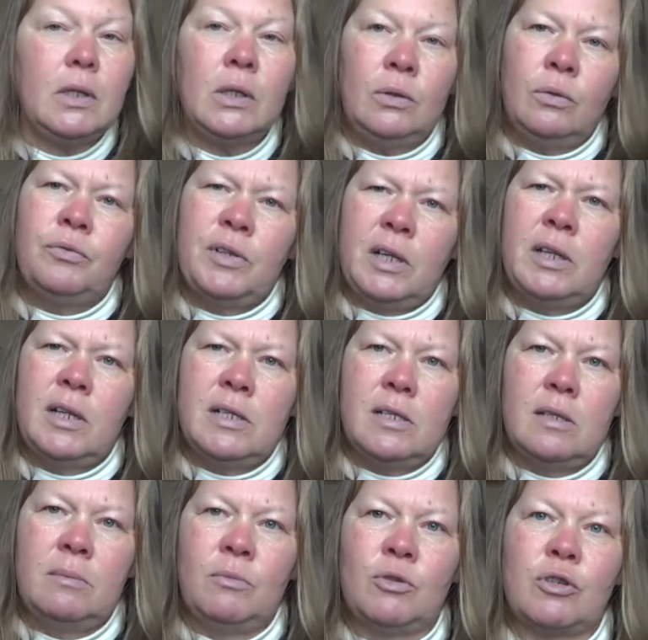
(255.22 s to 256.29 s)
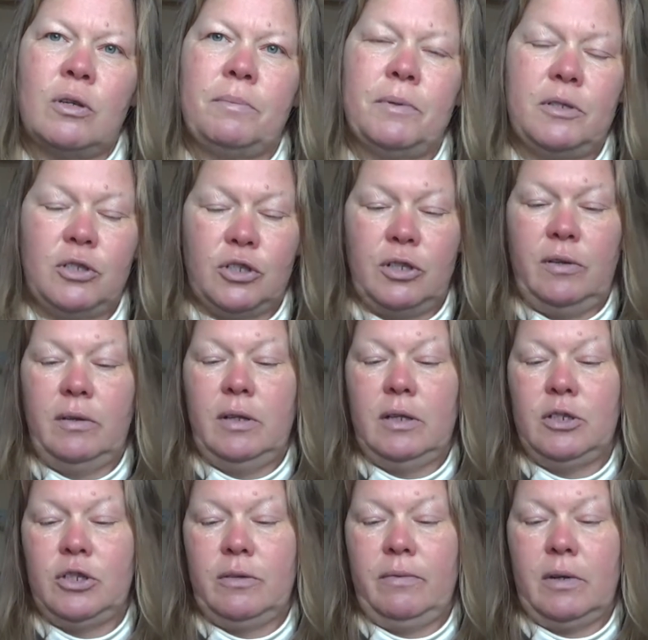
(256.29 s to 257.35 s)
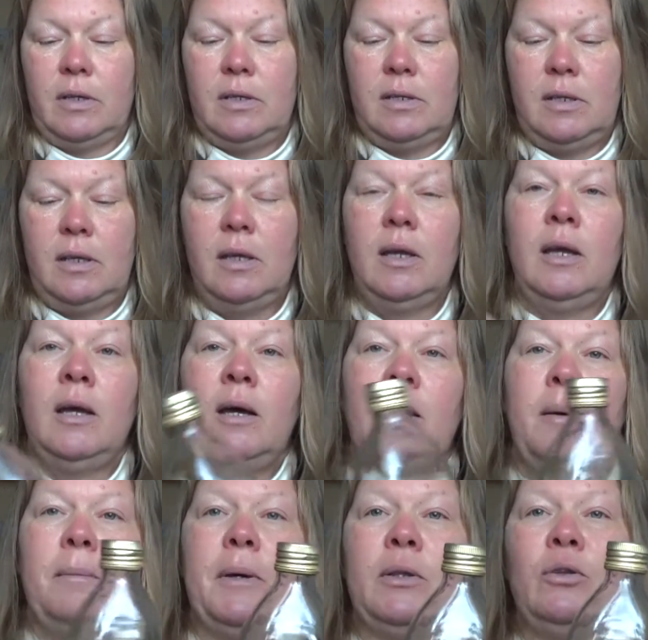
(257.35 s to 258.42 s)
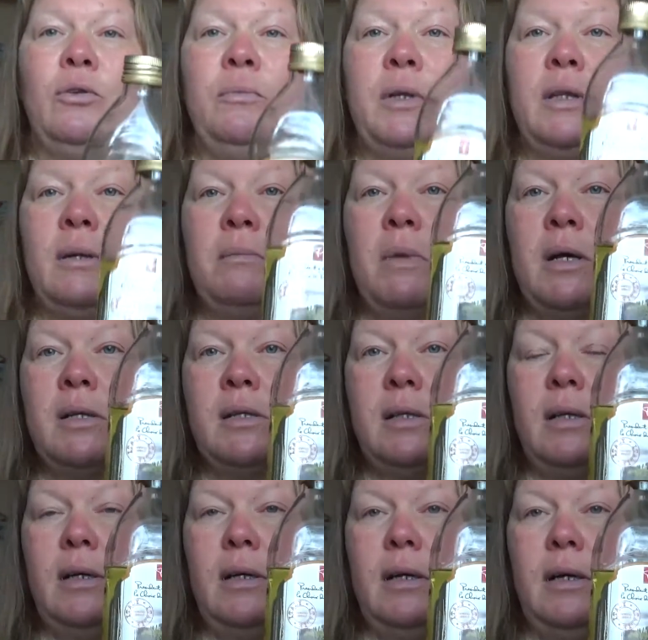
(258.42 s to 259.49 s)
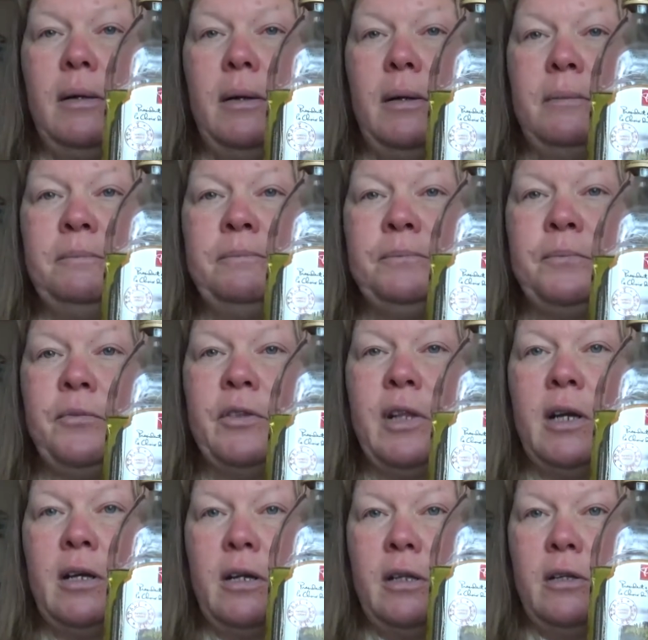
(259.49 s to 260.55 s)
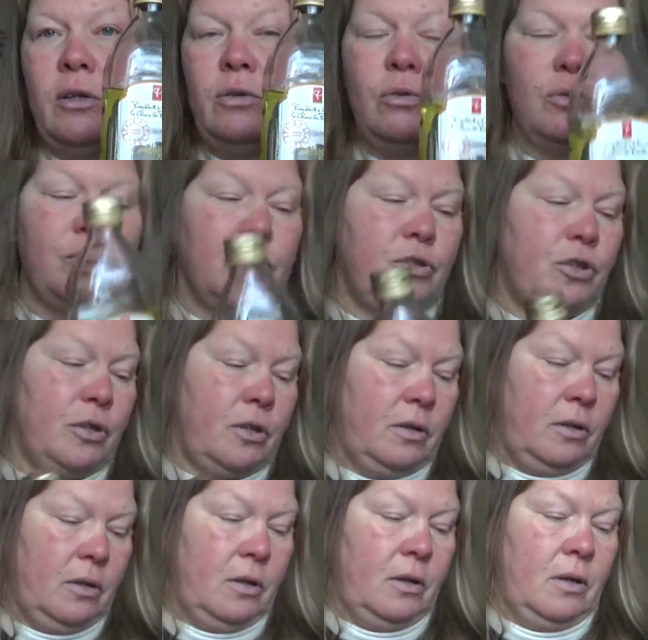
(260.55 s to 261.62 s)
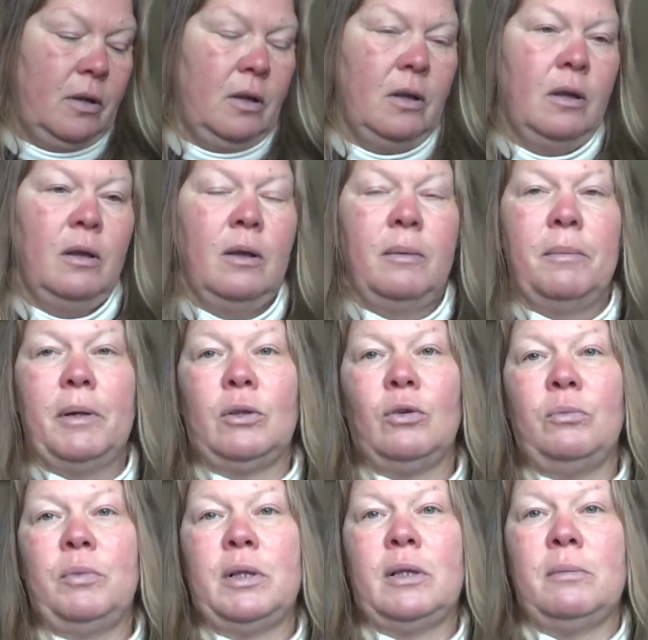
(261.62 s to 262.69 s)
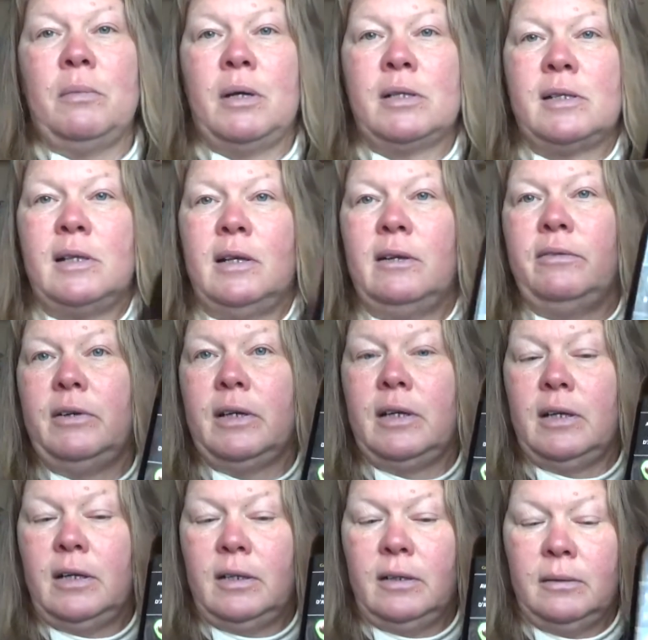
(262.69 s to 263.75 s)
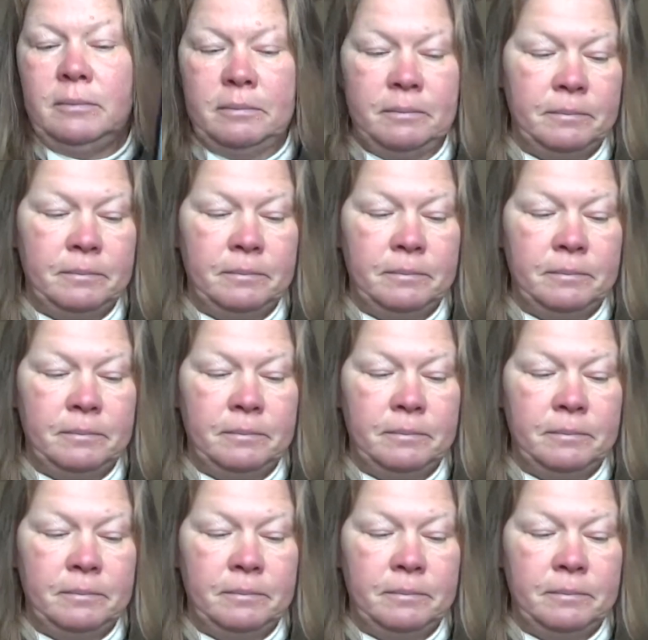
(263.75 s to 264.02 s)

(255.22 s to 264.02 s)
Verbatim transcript: Ну, в Канаде немножко подешевле, наверное, чем в России. Потом это масло а, виноградных косточек. Потом это масло авокадо.